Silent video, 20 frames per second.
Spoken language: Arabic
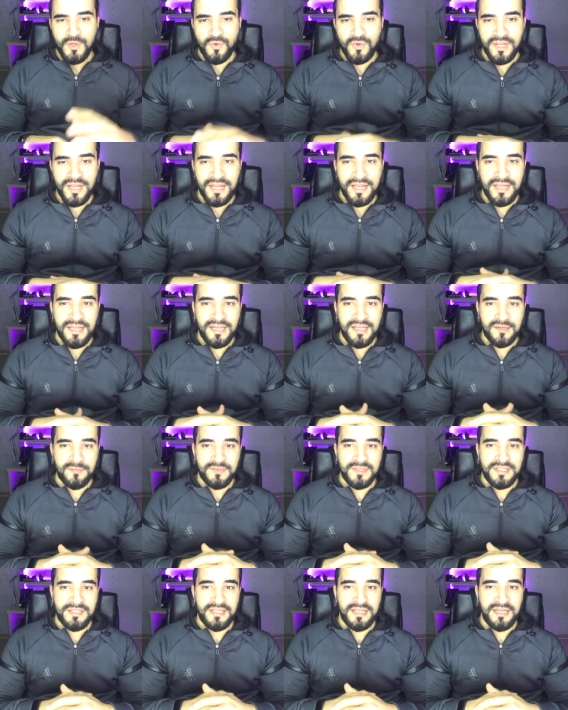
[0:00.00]
ولحالك
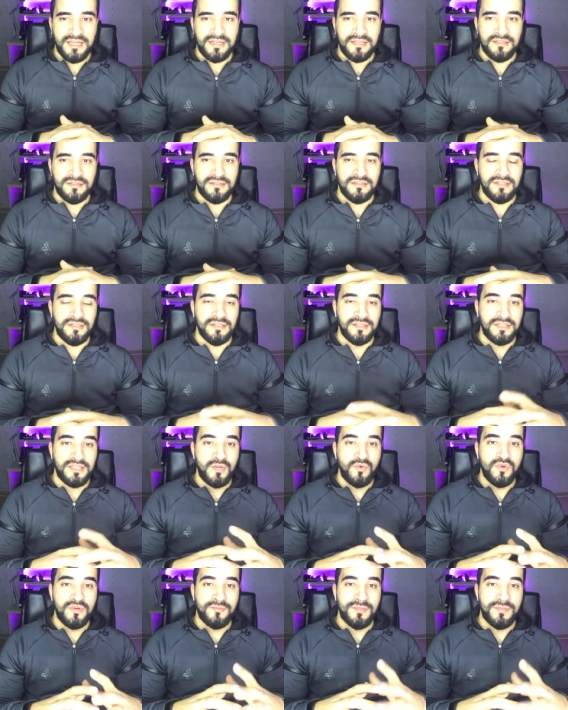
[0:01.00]
بدك تطور